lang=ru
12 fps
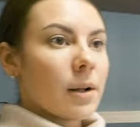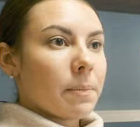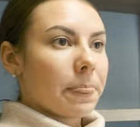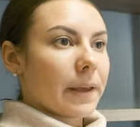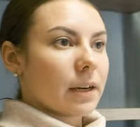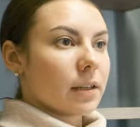
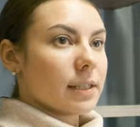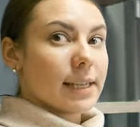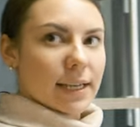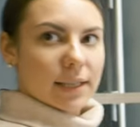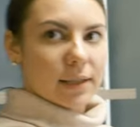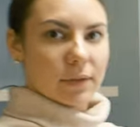э,
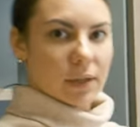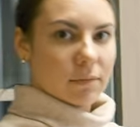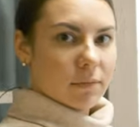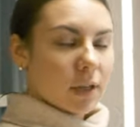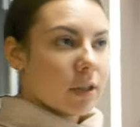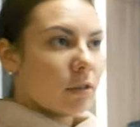действий.
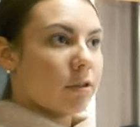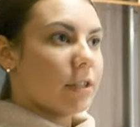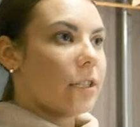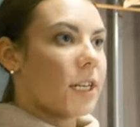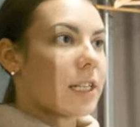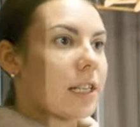То
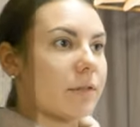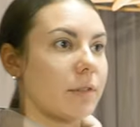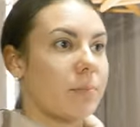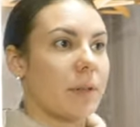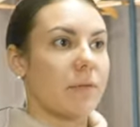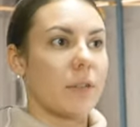есть, если вы
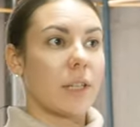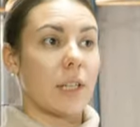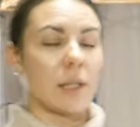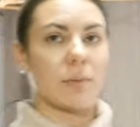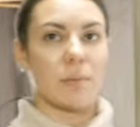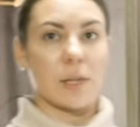привыкли,
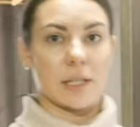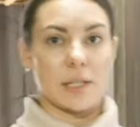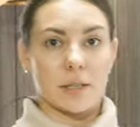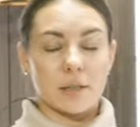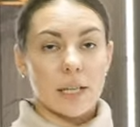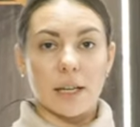например,
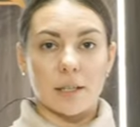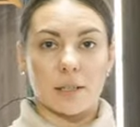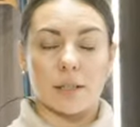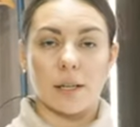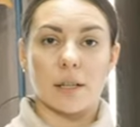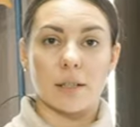делать так и а
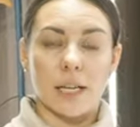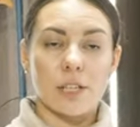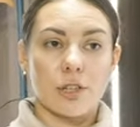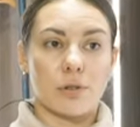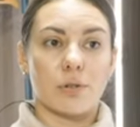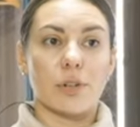никак
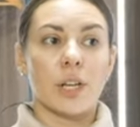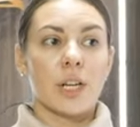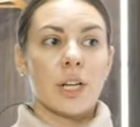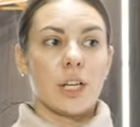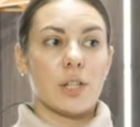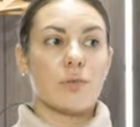иначе, то
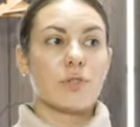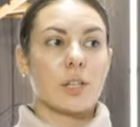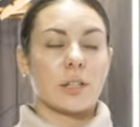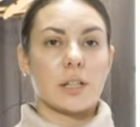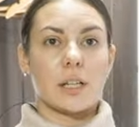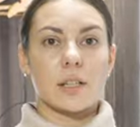и нужно
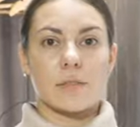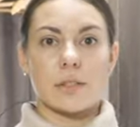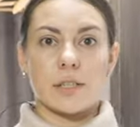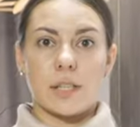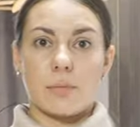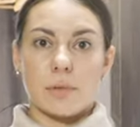
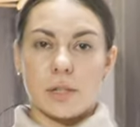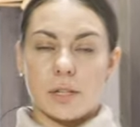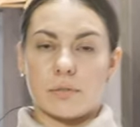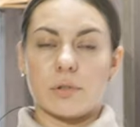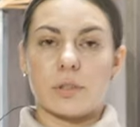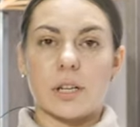отталкиваться именно
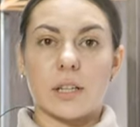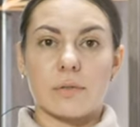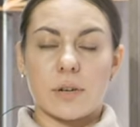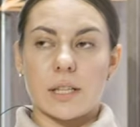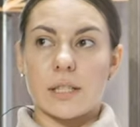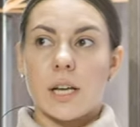вот от
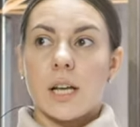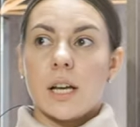вас.